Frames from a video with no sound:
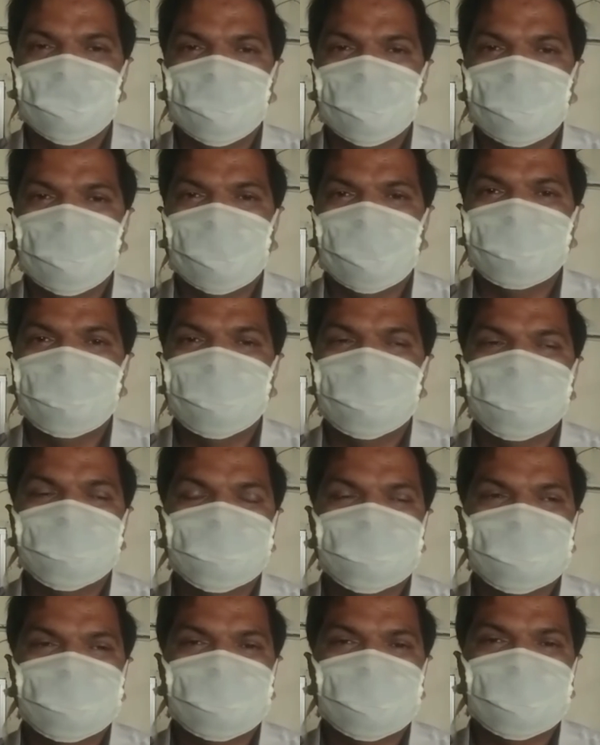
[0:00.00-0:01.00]
वहाँ पे
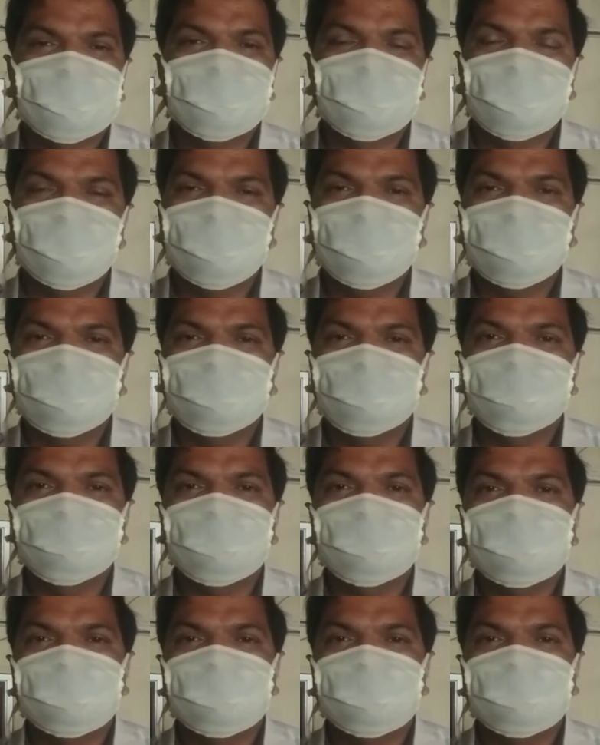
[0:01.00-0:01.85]
उससे बात की उसने